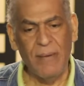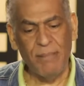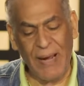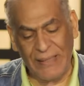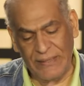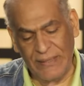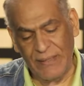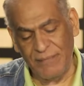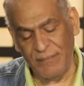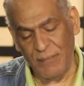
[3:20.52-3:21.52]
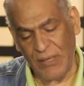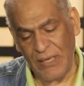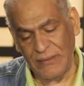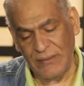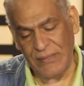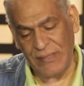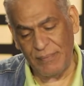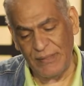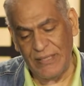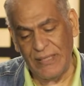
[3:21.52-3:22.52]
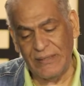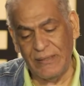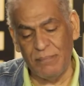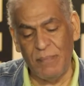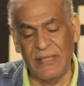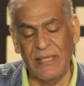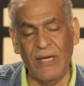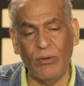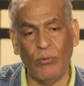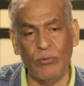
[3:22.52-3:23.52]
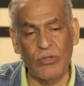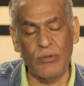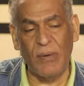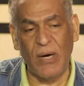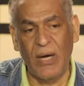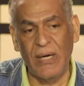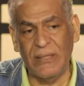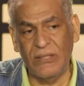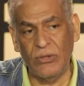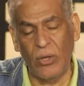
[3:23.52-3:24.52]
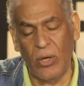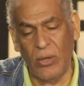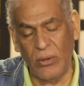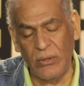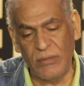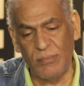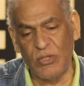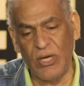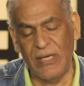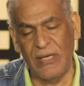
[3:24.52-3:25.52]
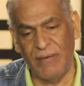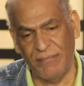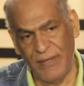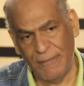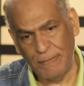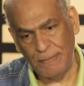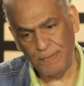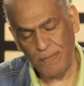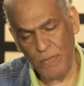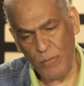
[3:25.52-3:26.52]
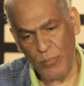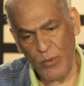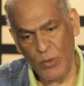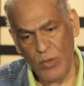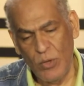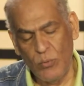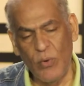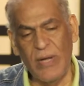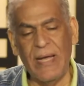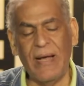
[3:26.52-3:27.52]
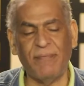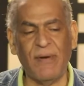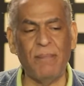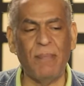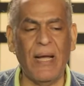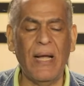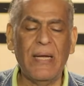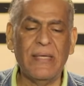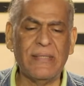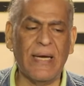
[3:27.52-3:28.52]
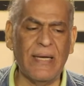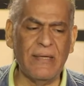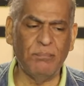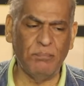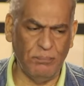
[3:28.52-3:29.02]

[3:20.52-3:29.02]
بعد كده في مرحلة السبعينيات بدينا نخش مرحلة جديدة خالص من شكل الأفلام وهي افلام بقى اذا كان